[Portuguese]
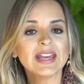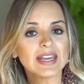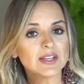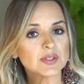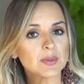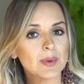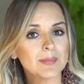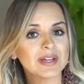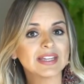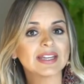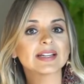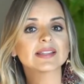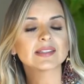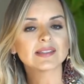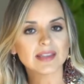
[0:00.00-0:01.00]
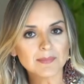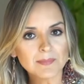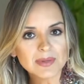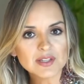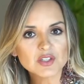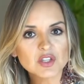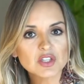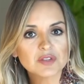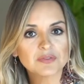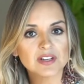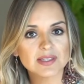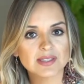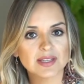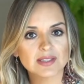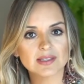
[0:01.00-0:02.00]
Isso é uma maneira simples de te
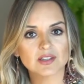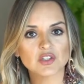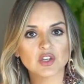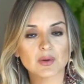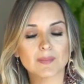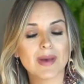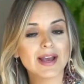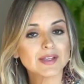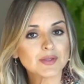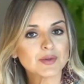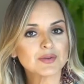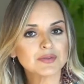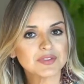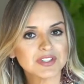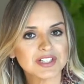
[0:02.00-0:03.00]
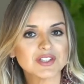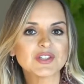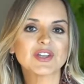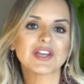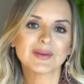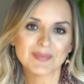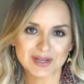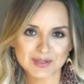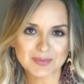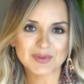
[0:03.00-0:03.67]
fazer sentir mais confiante e mais